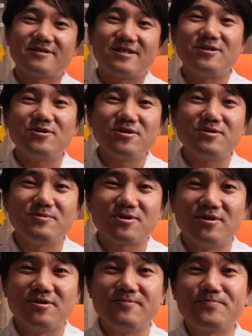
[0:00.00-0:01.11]
気を緩む
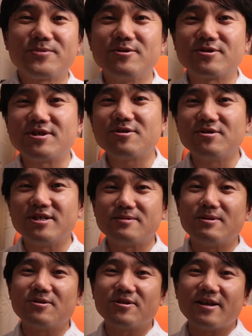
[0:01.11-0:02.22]
と映り込んでし
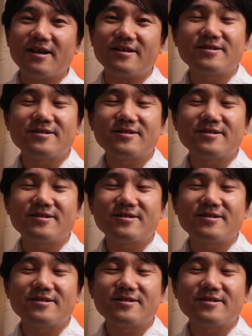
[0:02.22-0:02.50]
まうので